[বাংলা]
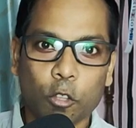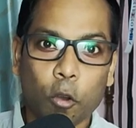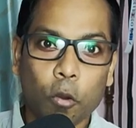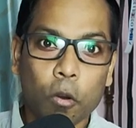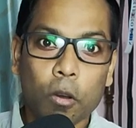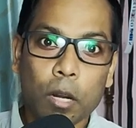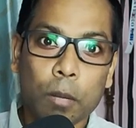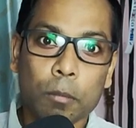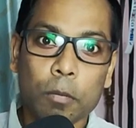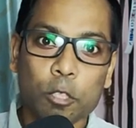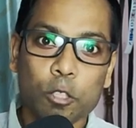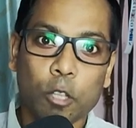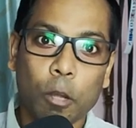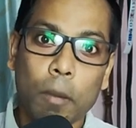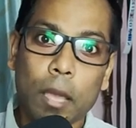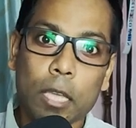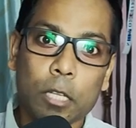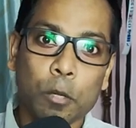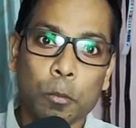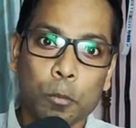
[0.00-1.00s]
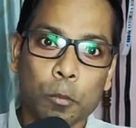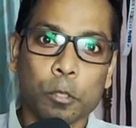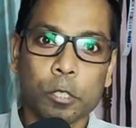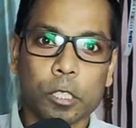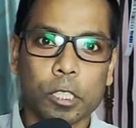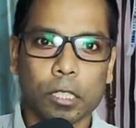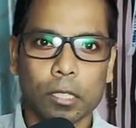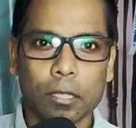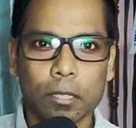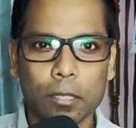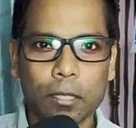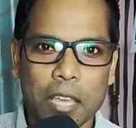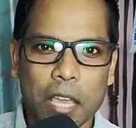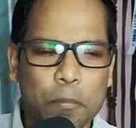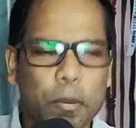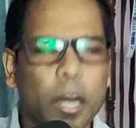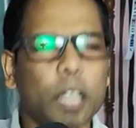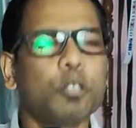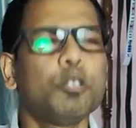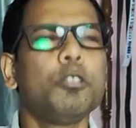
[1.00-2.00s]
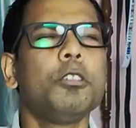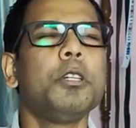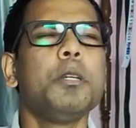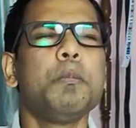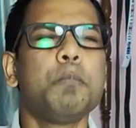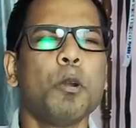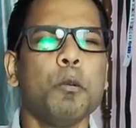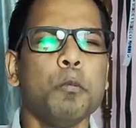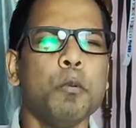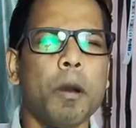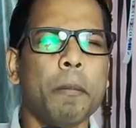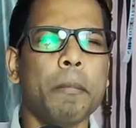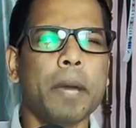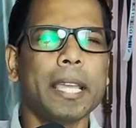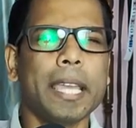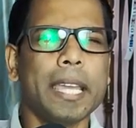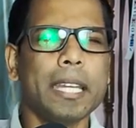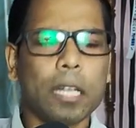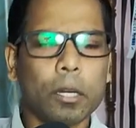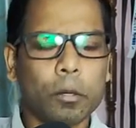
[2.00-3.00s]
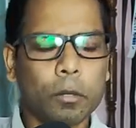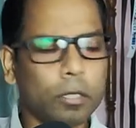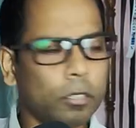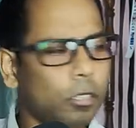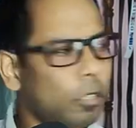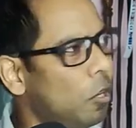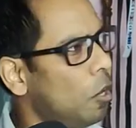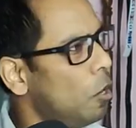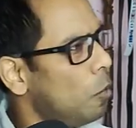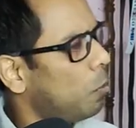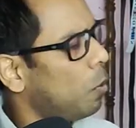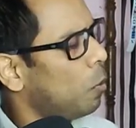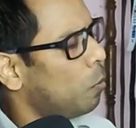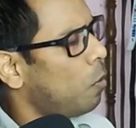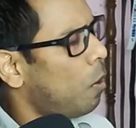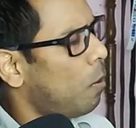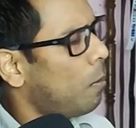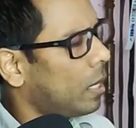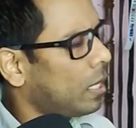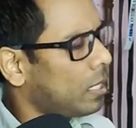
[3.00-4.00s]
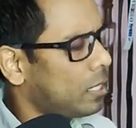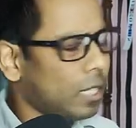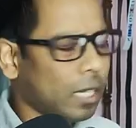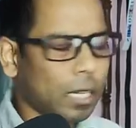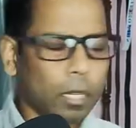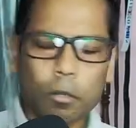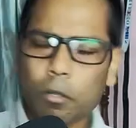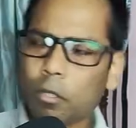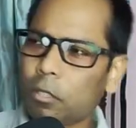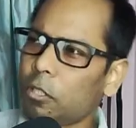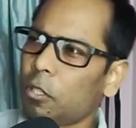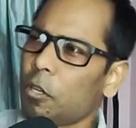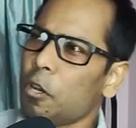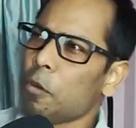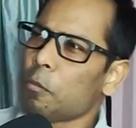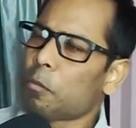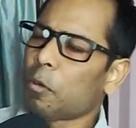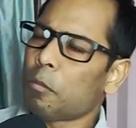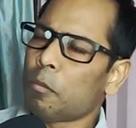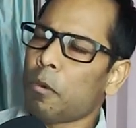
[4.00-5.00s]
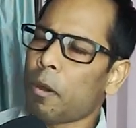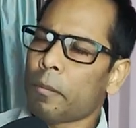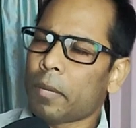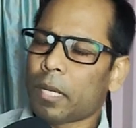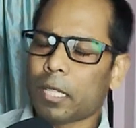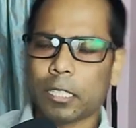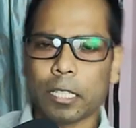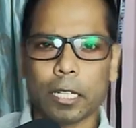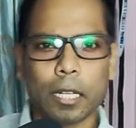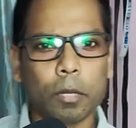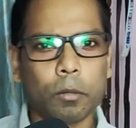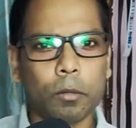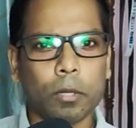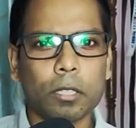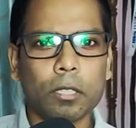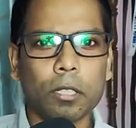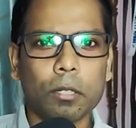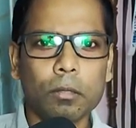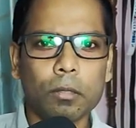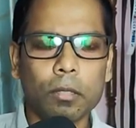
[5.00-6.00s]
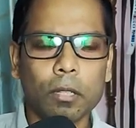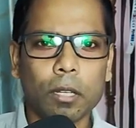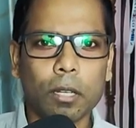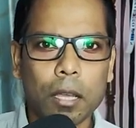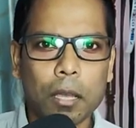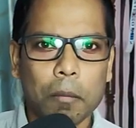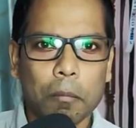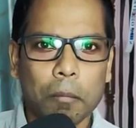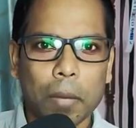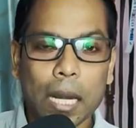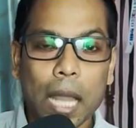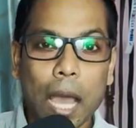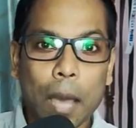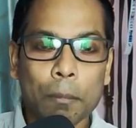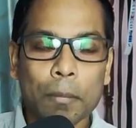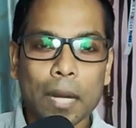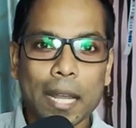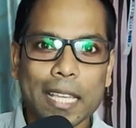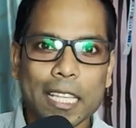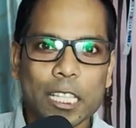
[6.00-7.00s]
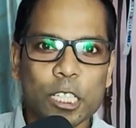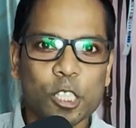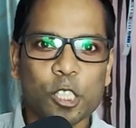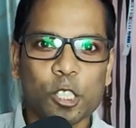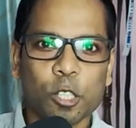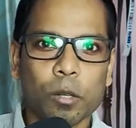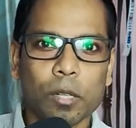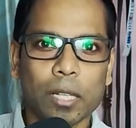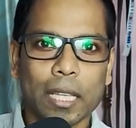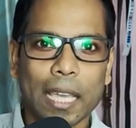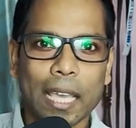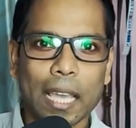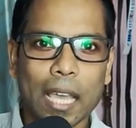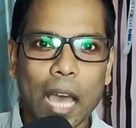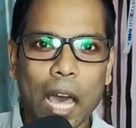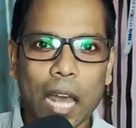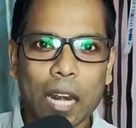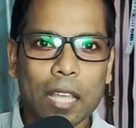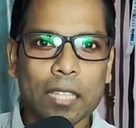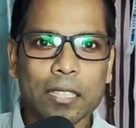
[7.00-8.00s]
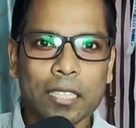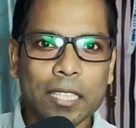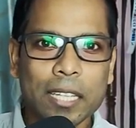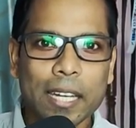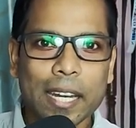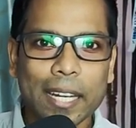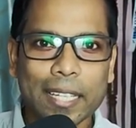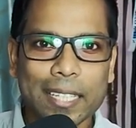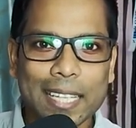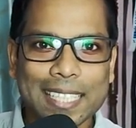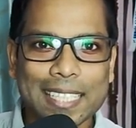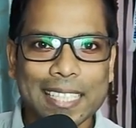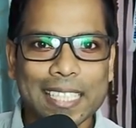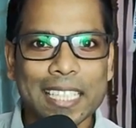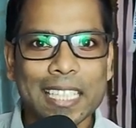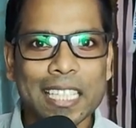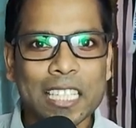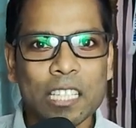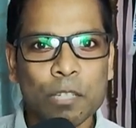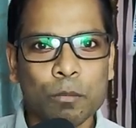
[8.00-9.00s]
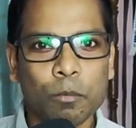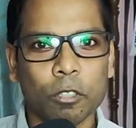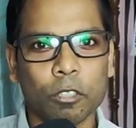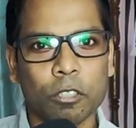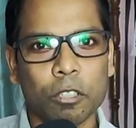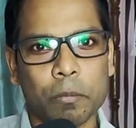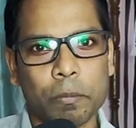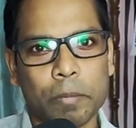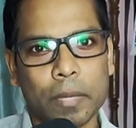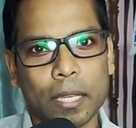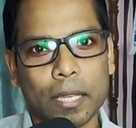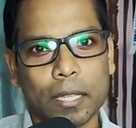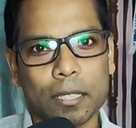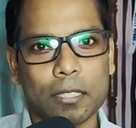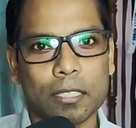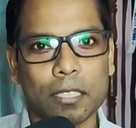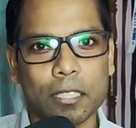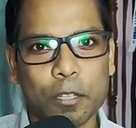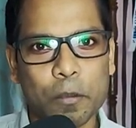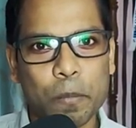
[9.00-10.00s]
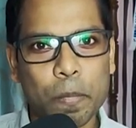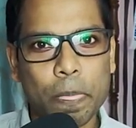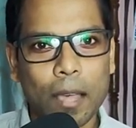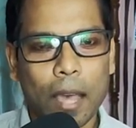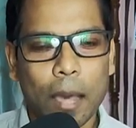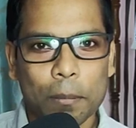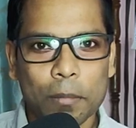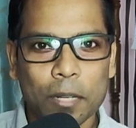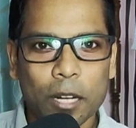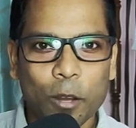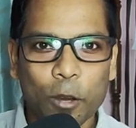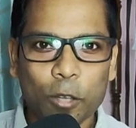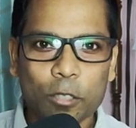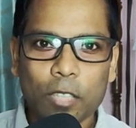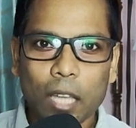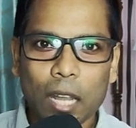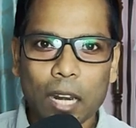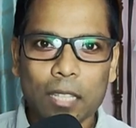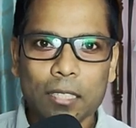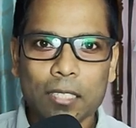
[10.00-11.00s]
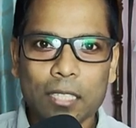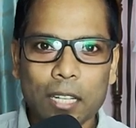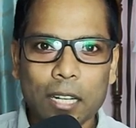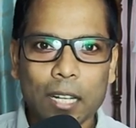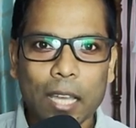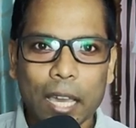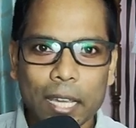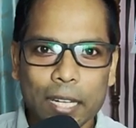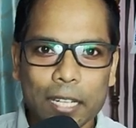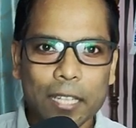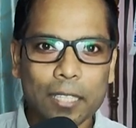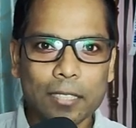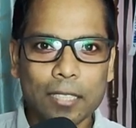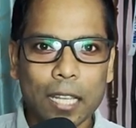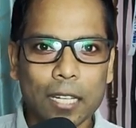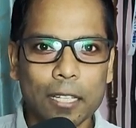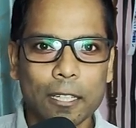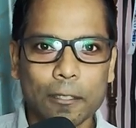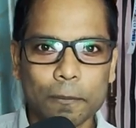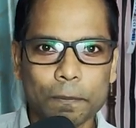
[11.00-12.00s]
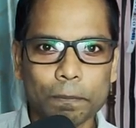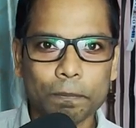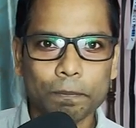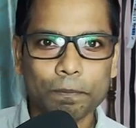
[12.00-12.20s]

তখন আমরা সবাই খুব খুশি প্রার্থনা করি প্রভু আমাকে এটা করে দাও প্রভু আমাকে সেটা করে দাও প্রভু আমাকে সেটা করে দাও মানে আমরা ঈশ্বরকে আলাদিনের একটা জিনির মতন পেয়ে গেছি আপনারা হয়তো আলাদিনের কাহিনীটা জানেন